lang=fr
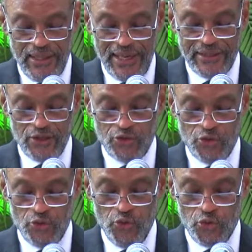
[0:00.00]

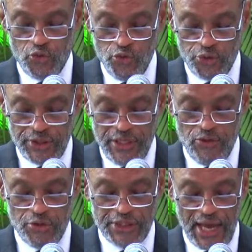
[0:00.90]
l'attention de tous et
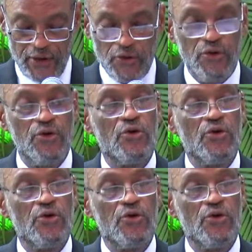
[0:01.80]
de chacun